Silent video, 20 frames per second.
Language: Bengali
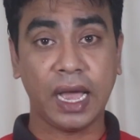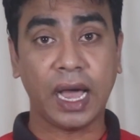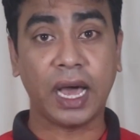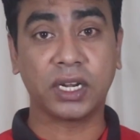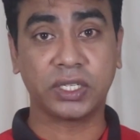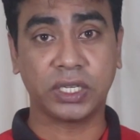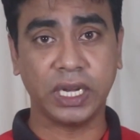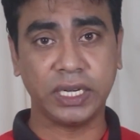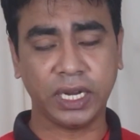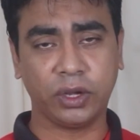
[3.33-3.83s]

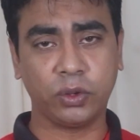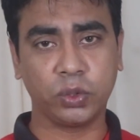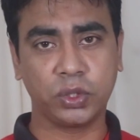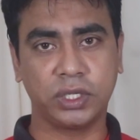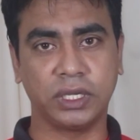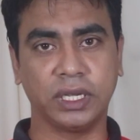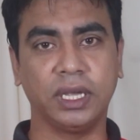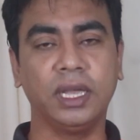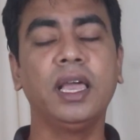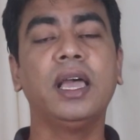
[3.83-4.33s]
আর সেটা
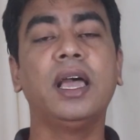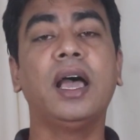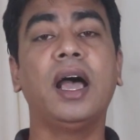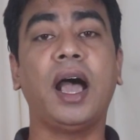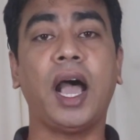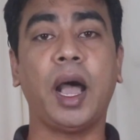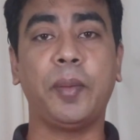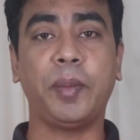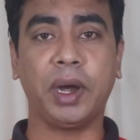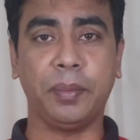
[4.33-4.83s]
হচ্ছে
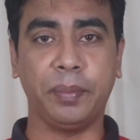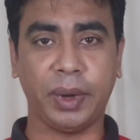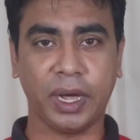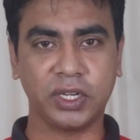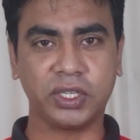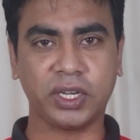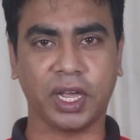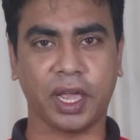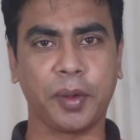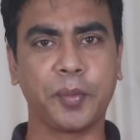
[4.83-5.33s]
আমার
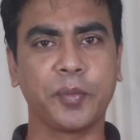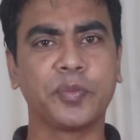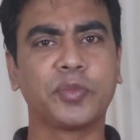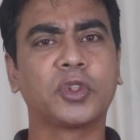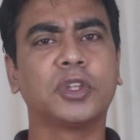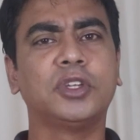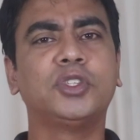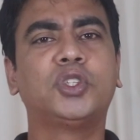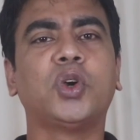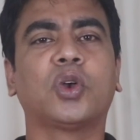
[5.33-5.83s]
বাসায়
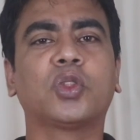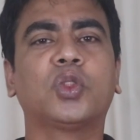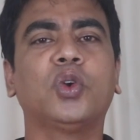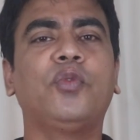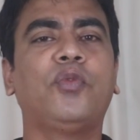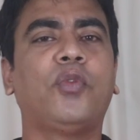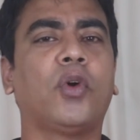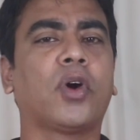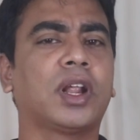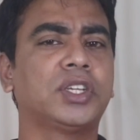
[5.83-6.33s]
যত
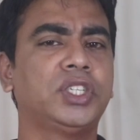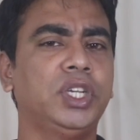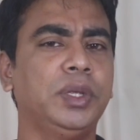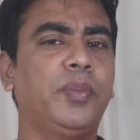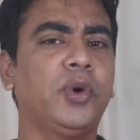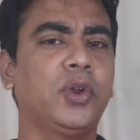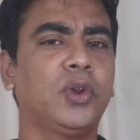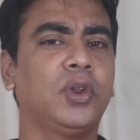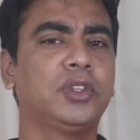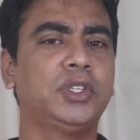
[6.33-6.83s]
ফরাসি
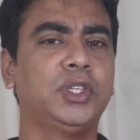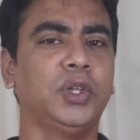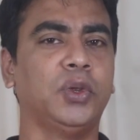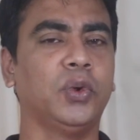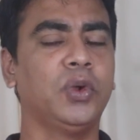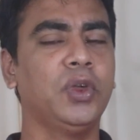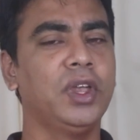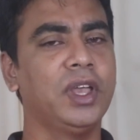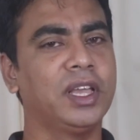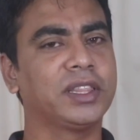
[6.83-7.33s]
পণ্য ছিল
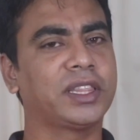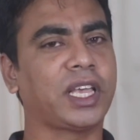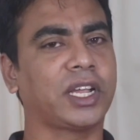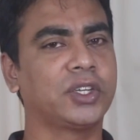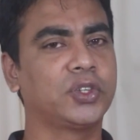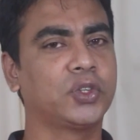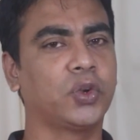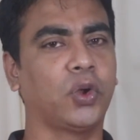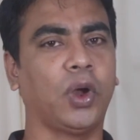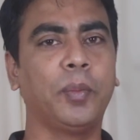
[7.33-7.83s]

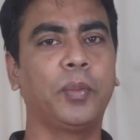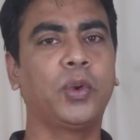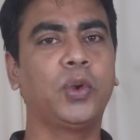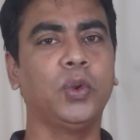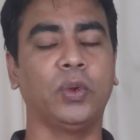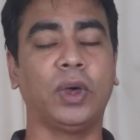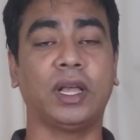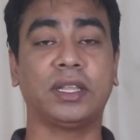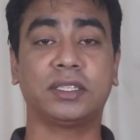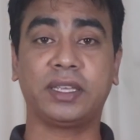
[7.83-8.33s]
তার
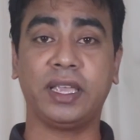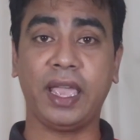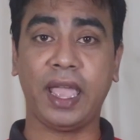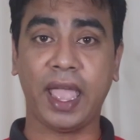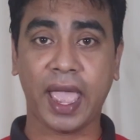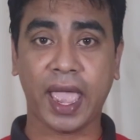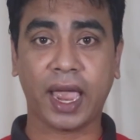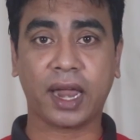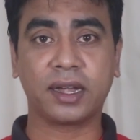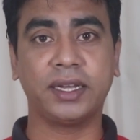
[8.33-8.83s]
সবগুলো আজকে
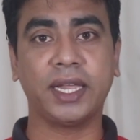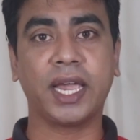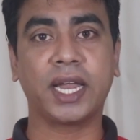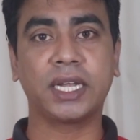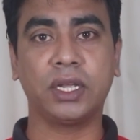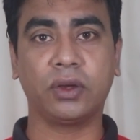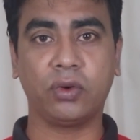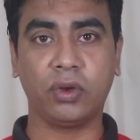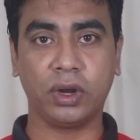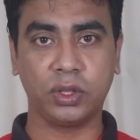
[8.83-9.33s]
একটা
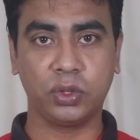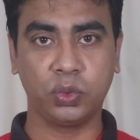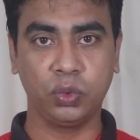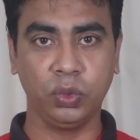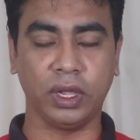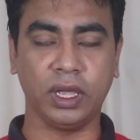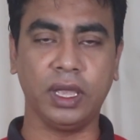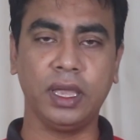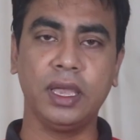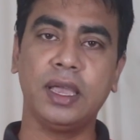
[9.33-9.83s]
একটা করে
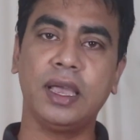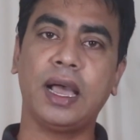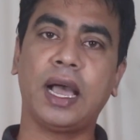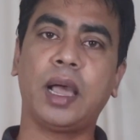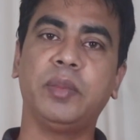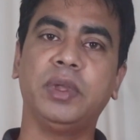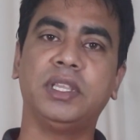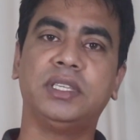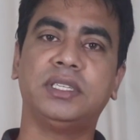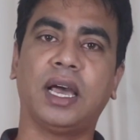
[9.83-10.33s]
তুলে
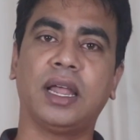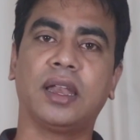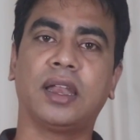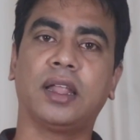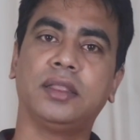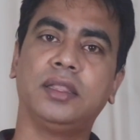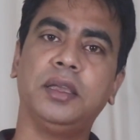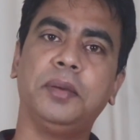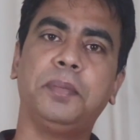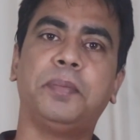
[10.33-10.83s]
আমি
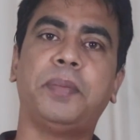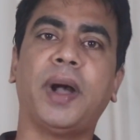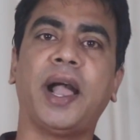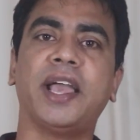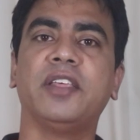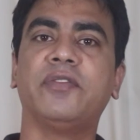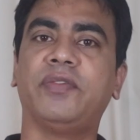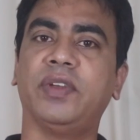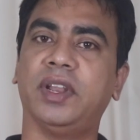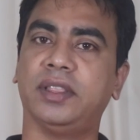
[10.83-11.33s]
জালনা দিয়ে
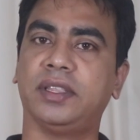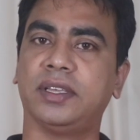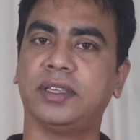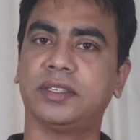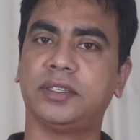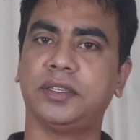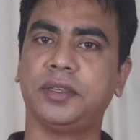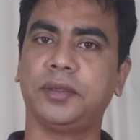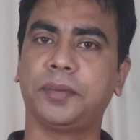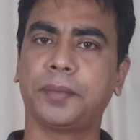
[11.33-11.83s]
বাইরে ফেলে
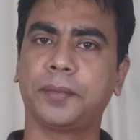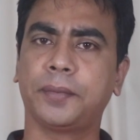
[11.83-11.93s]
দিয়েছি